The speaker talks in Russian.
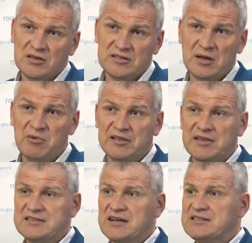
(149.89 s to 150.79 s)
7 лет
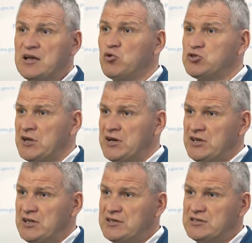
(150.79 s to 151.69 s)
назад
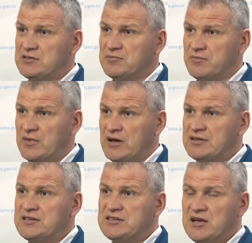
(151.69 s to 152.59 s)
самоустранилось
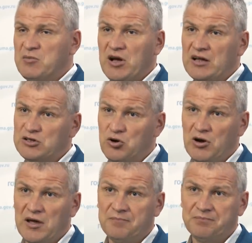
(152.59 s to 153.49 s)
от системы
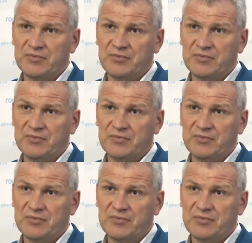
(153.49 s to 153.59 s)
контроля